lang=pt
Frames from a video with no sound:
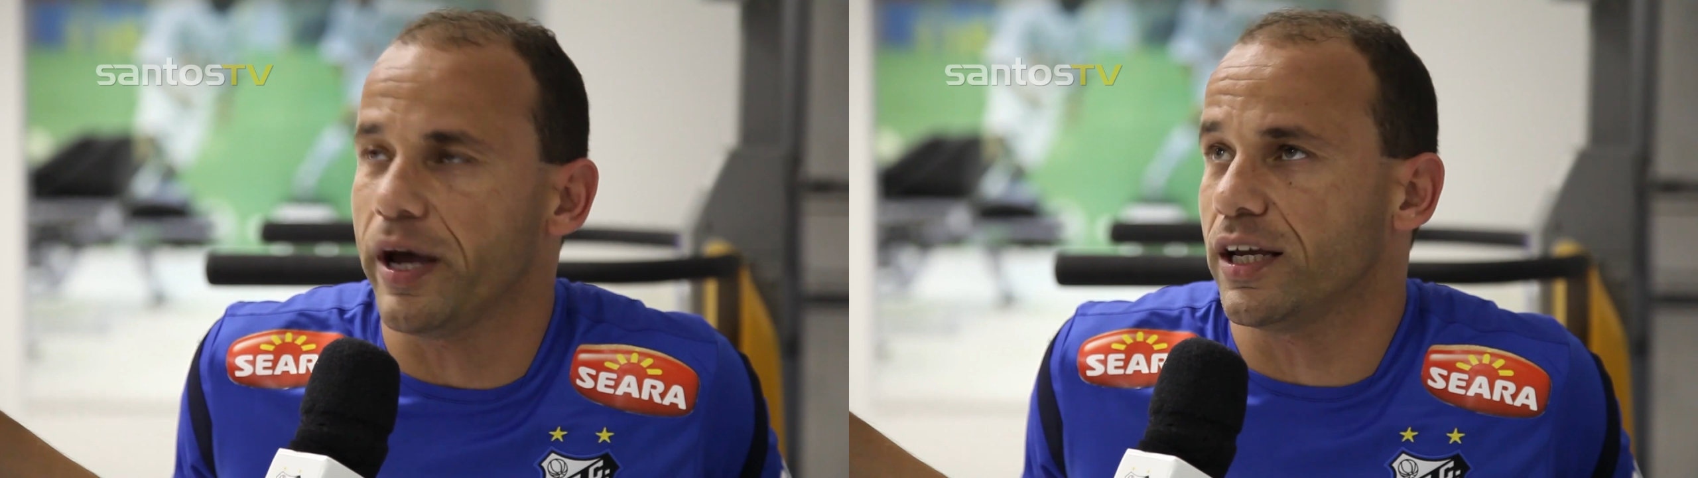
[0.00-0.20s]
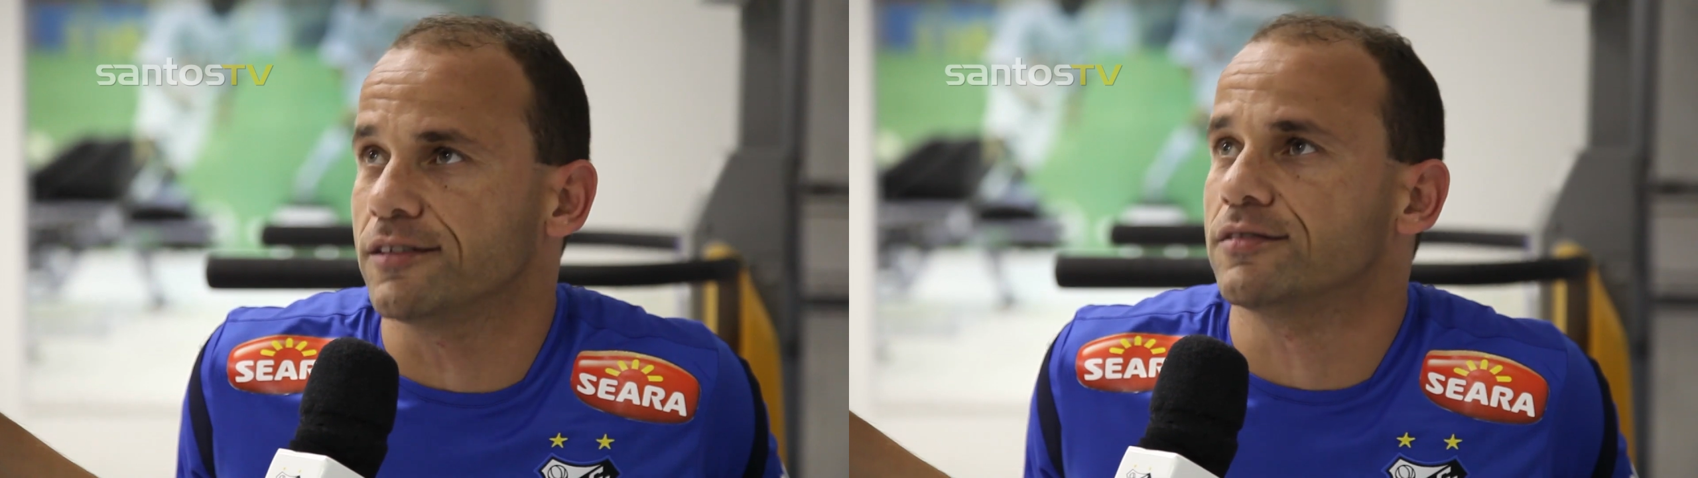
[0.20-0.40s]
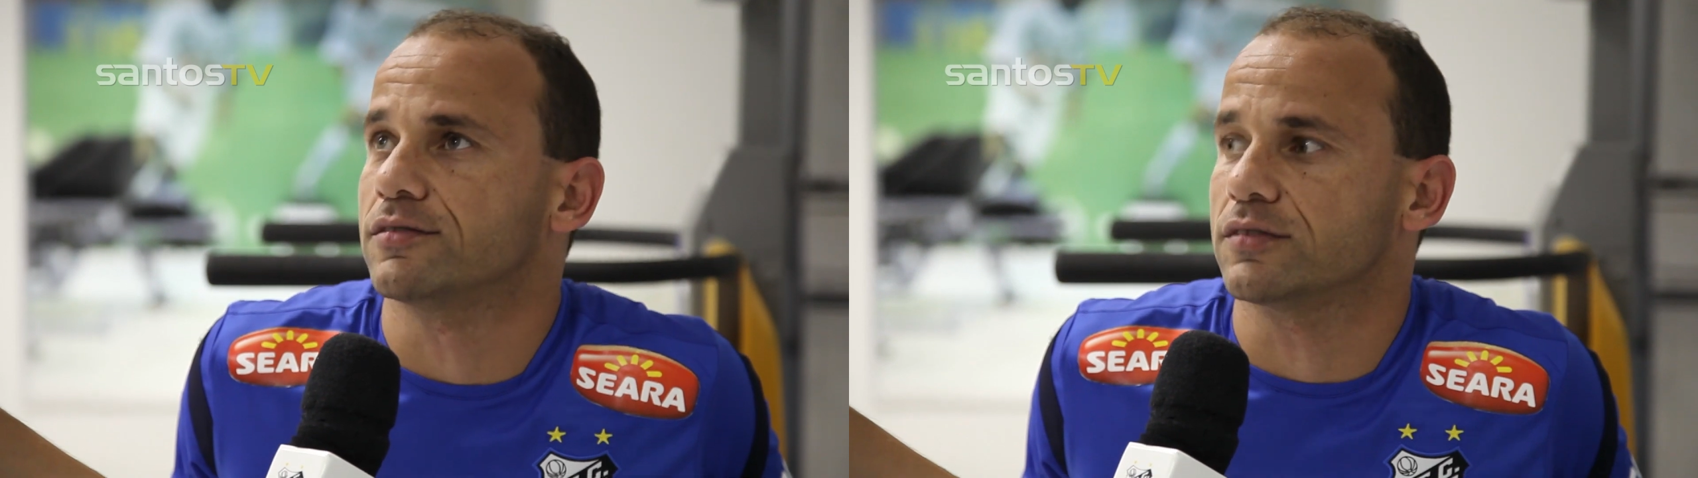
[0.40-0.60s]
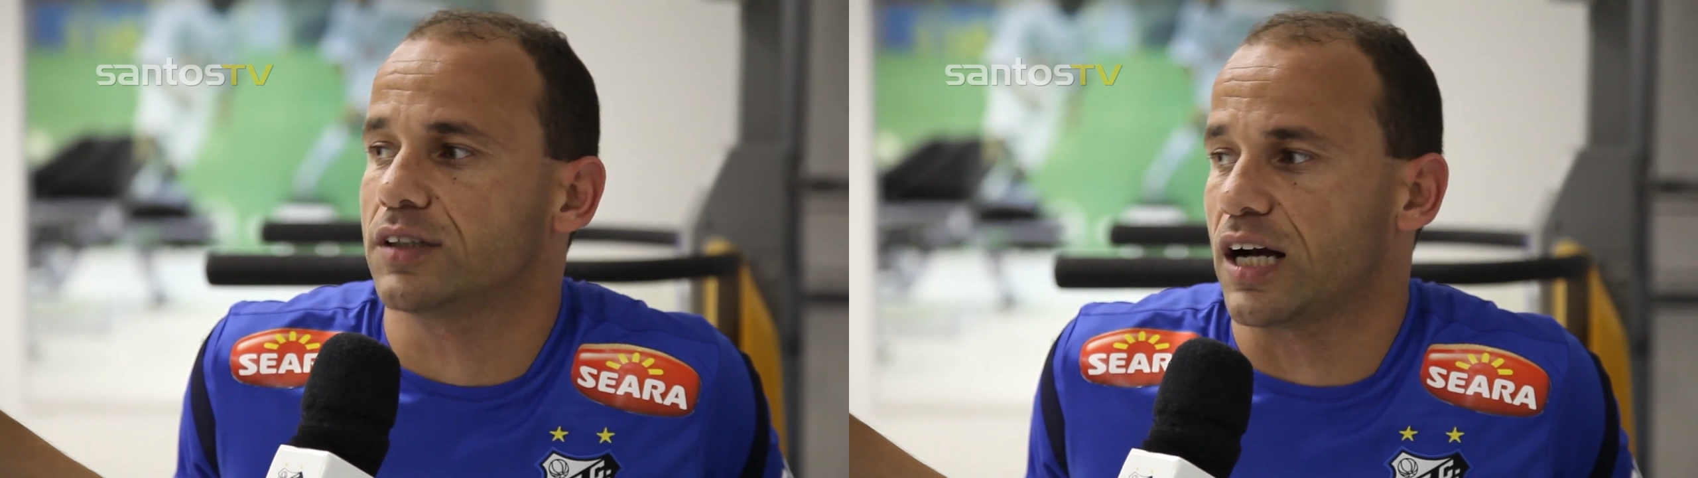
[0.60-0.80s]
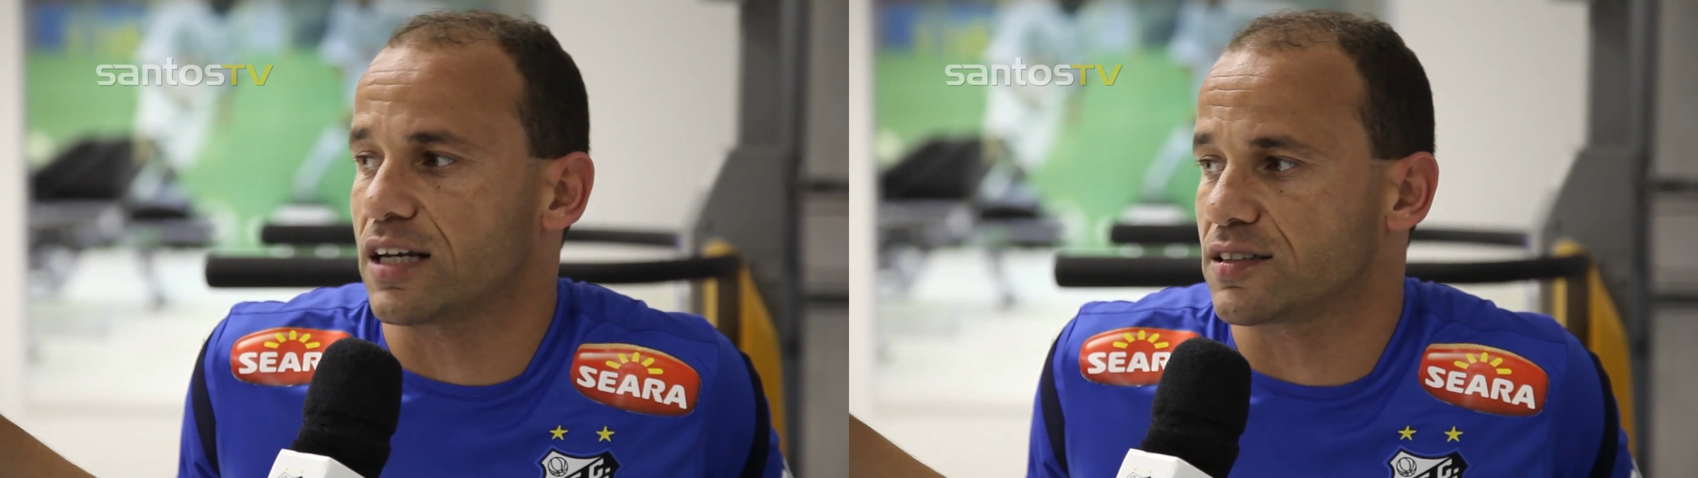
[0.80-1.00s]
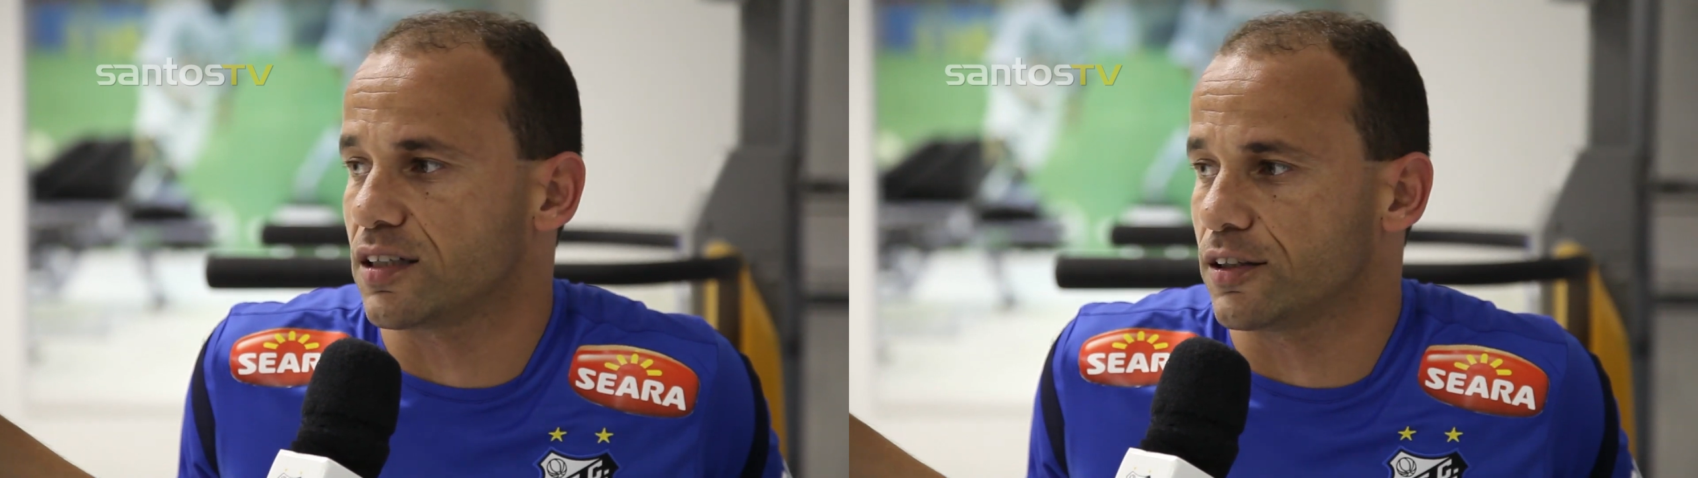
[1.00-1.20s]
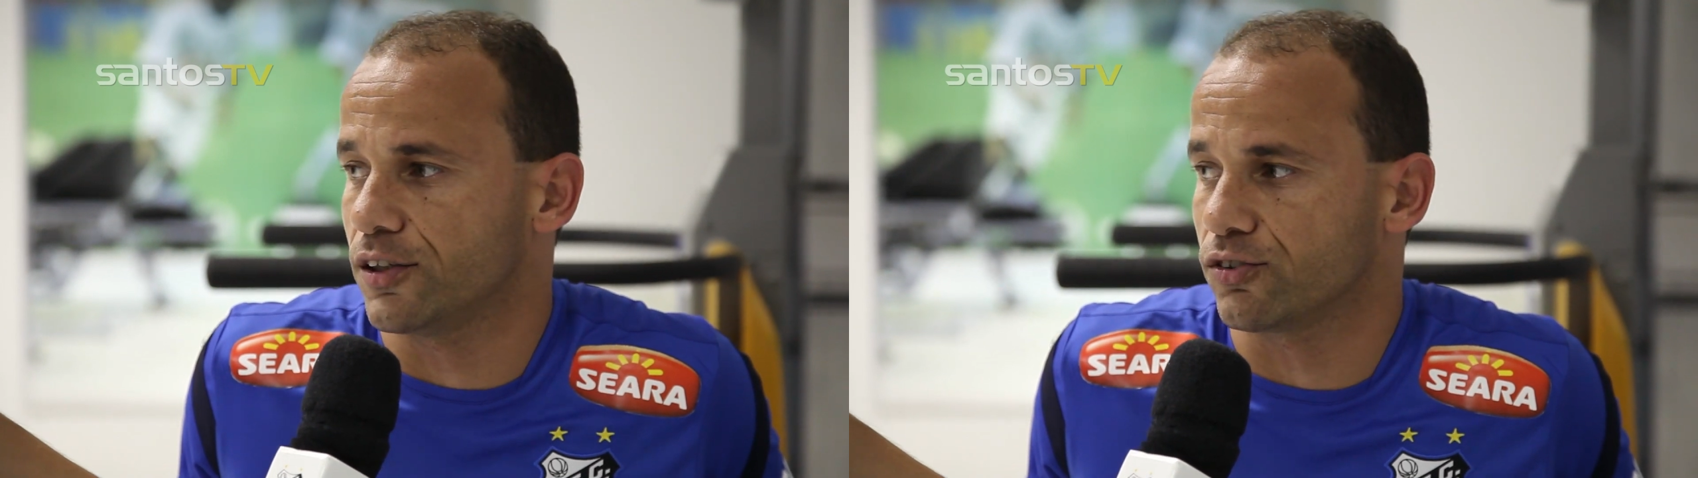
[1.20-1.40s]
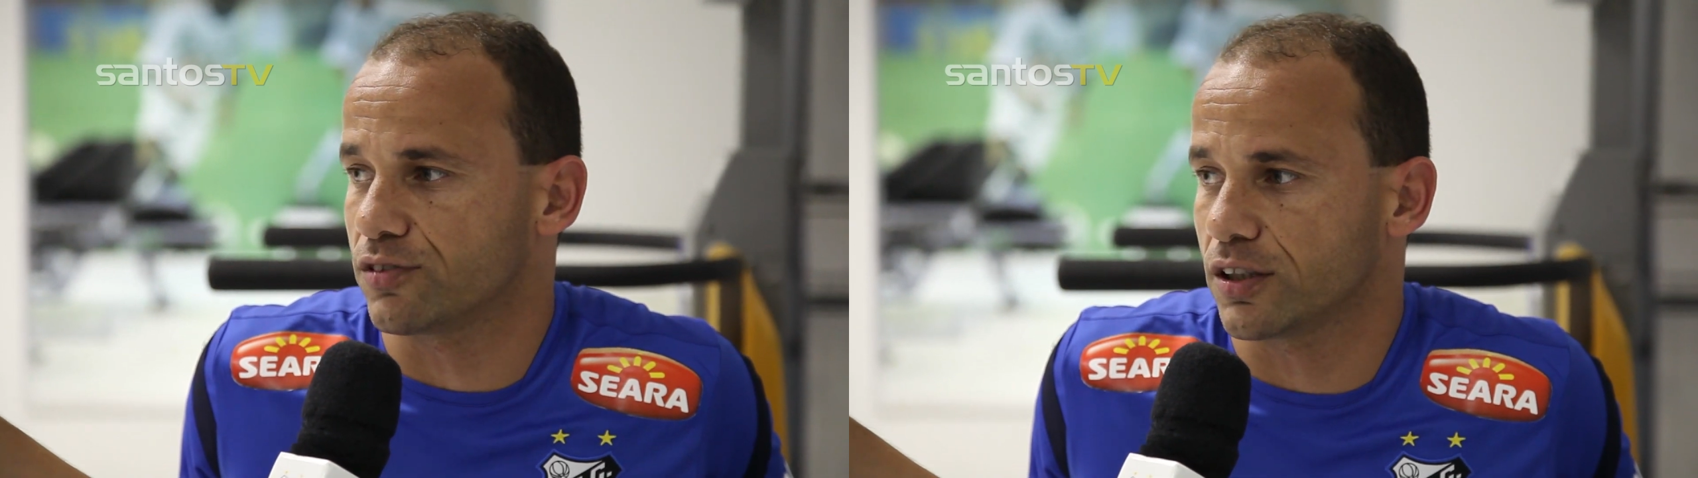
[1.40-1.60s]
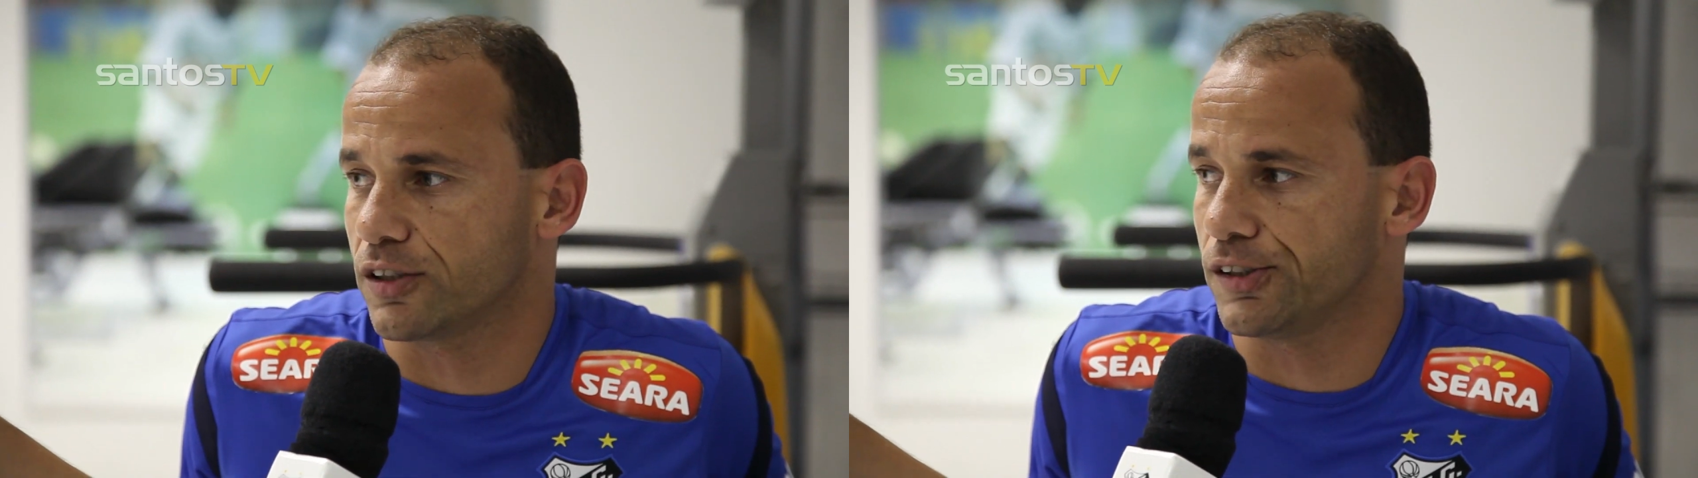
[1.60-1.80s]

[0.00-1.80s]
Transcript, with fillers: bem, graças a Deus, né?